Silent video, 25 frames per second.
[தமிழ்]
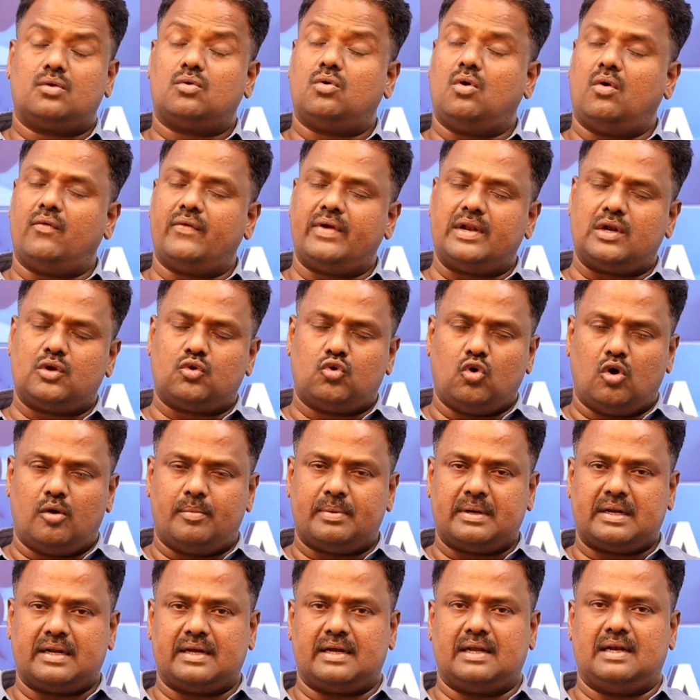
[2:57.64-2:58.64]
கோவில்
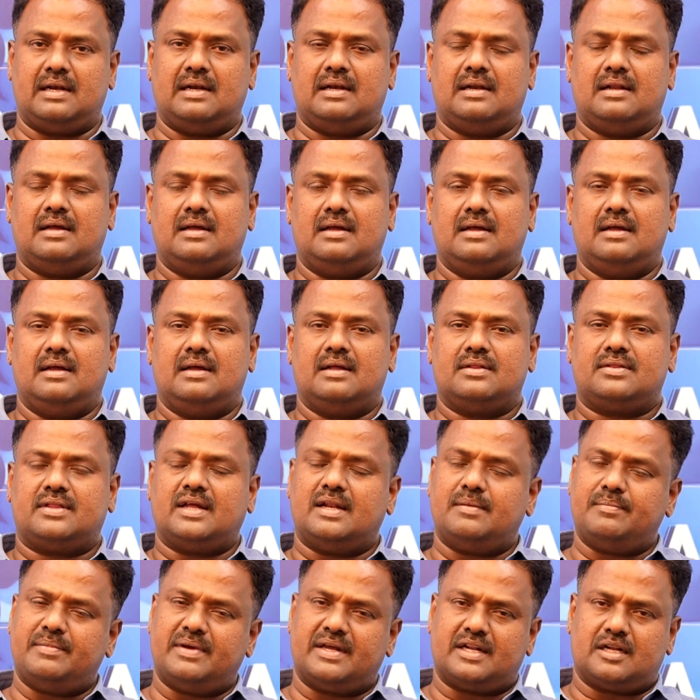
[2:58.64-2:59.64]
கோபுரங்கள்
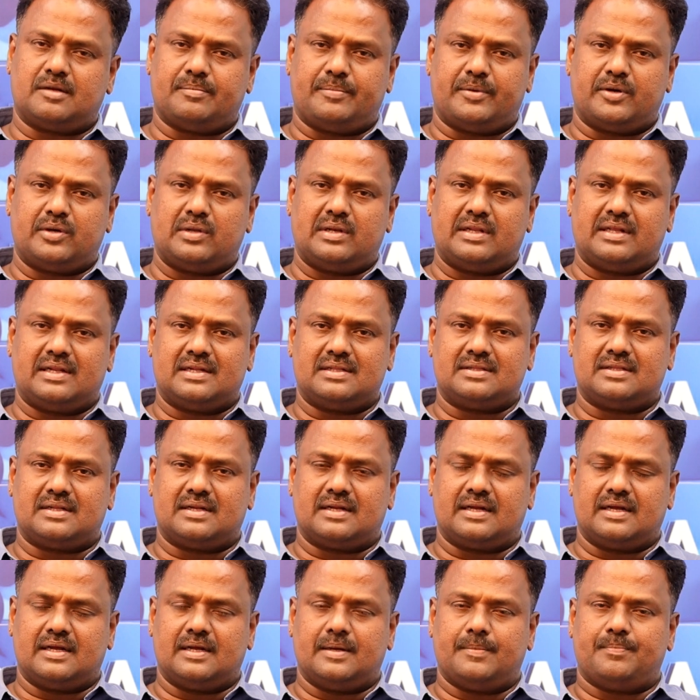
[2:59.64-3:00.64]
தென்மேற்கு பகுதியில்
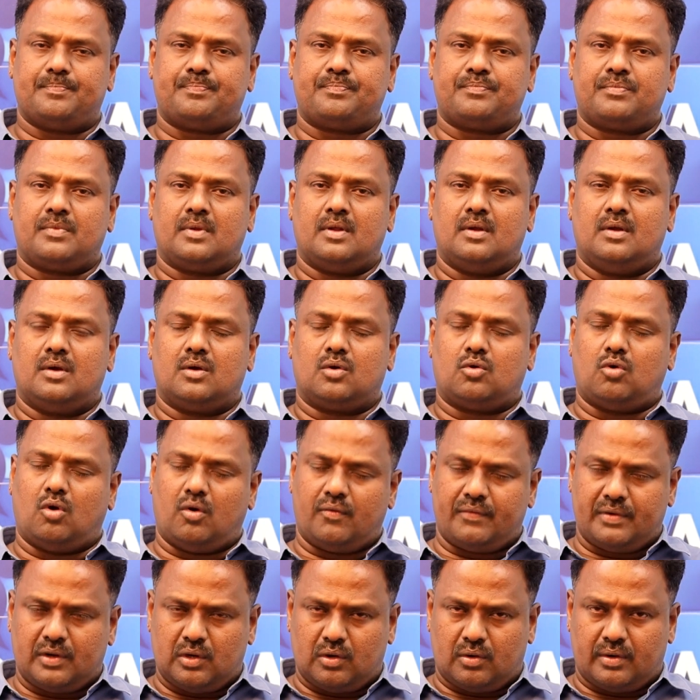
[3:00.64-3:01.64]
இருந்திருக்கு
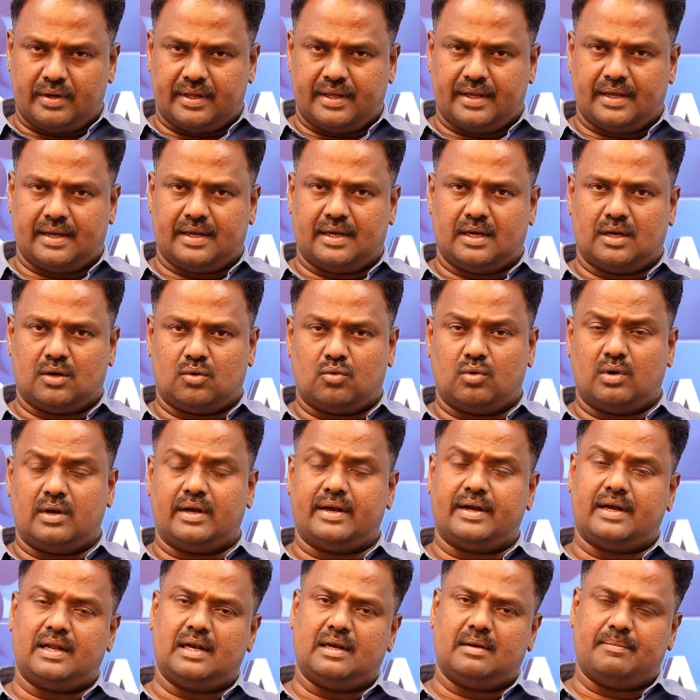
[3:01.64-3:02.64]
கோவிலுடைய
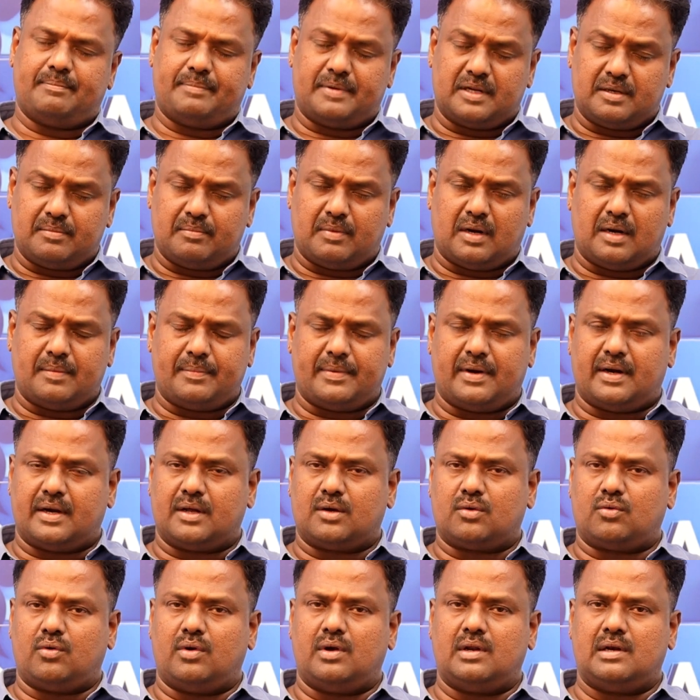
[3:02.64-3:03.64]
குளங்கள் பெரும்பான்மையான
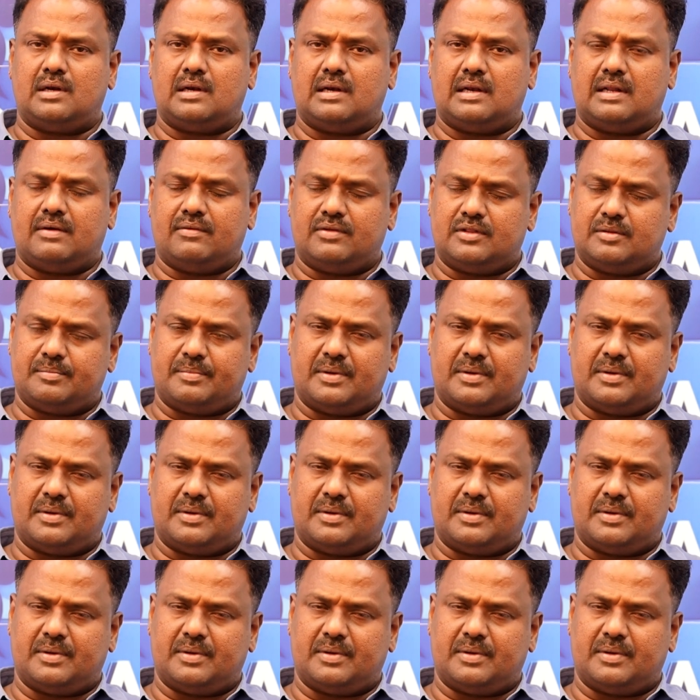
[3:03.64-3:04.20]
கோயிலில் வந்து